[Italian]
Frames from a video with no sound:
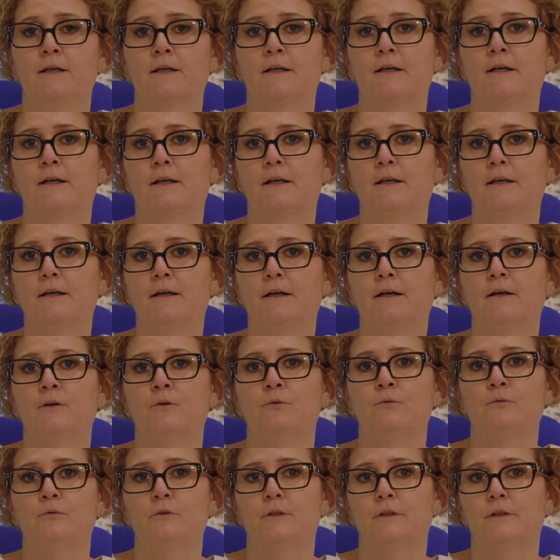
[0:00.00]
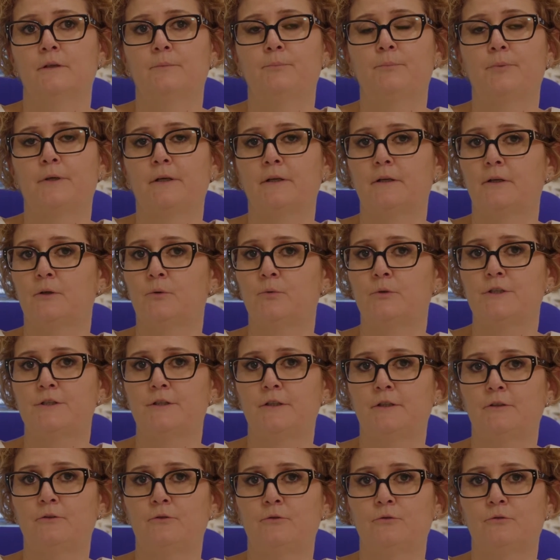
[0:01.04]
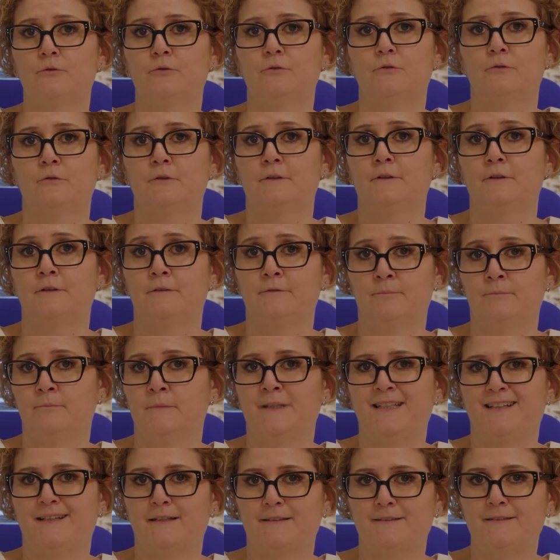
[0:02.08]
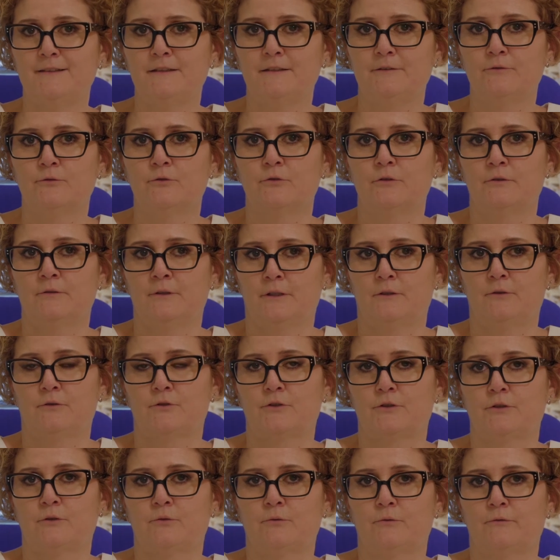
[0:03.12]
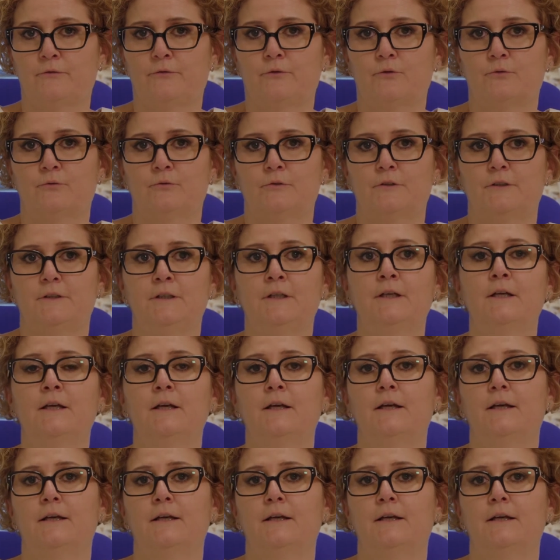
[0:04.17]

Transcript: crea un prerequisito negativo nei nostri confronti,